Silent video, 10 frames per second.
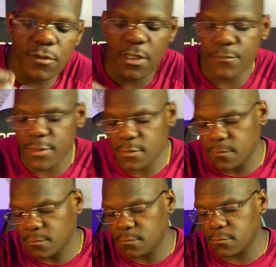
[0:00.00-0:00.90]
gramas.
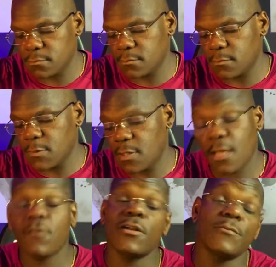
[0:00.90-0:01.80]

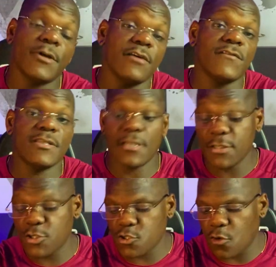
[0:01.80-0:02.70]
Agora bora ver se ele
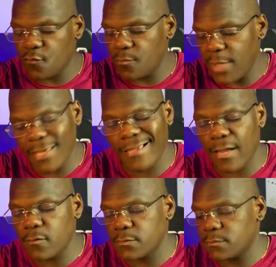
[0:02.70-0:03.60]
dissolve bem em
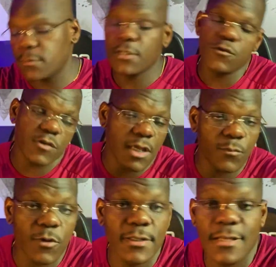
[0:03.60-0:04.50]
água que o
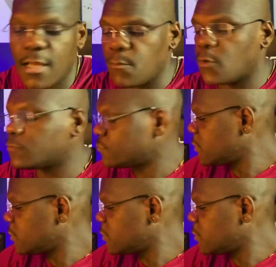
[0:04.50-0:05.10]
sabor dele é bom.